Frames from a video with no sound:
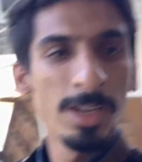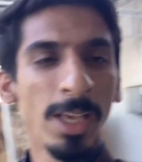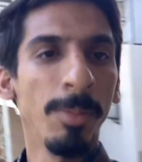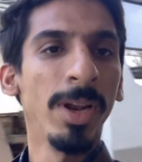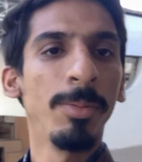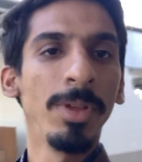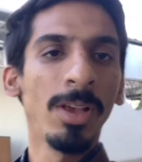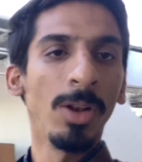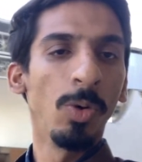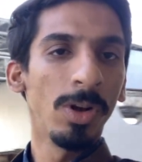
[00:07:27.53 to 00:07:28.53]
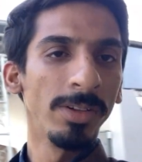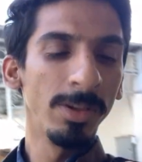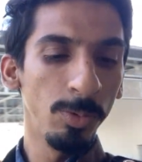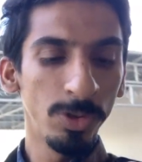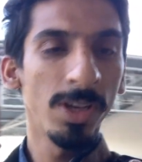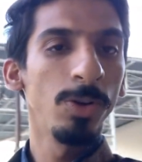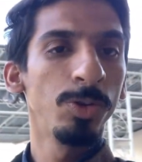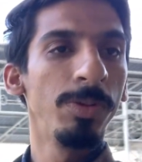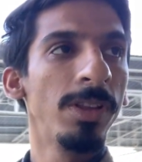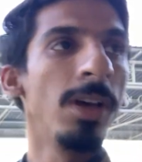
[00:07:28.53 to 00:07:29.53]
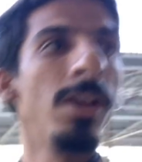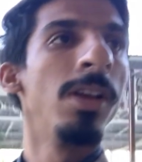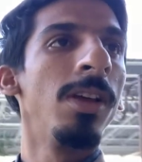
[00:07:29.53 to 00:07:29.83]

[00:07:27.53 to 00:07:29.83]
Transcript: ठीक है मैंने अभी एक लोकल से पूछा है उज्बिक था